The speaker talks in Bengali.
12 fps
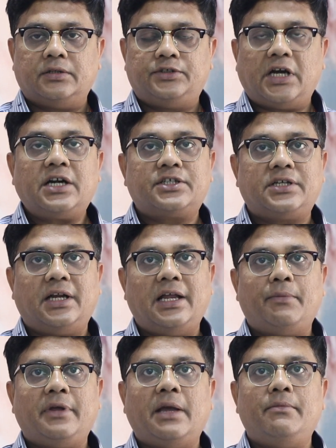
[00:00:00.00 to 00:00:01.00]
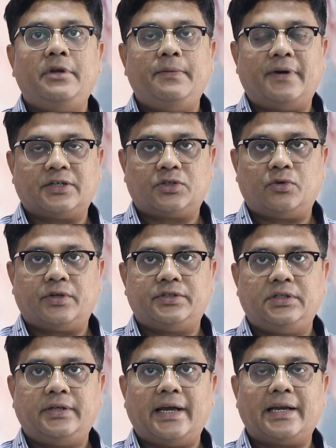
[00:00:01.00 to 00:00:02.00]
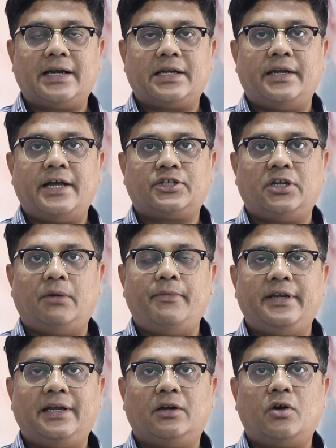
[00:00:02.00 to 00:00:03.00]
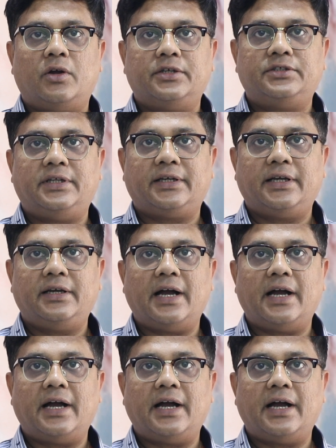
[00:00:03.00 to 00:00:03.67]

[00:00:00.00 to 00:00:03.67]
চার সালে আমি এমডি পাশ করেছি ক্যালকাটা ন্যাশনাল মেডিকেল কলেজ থেকে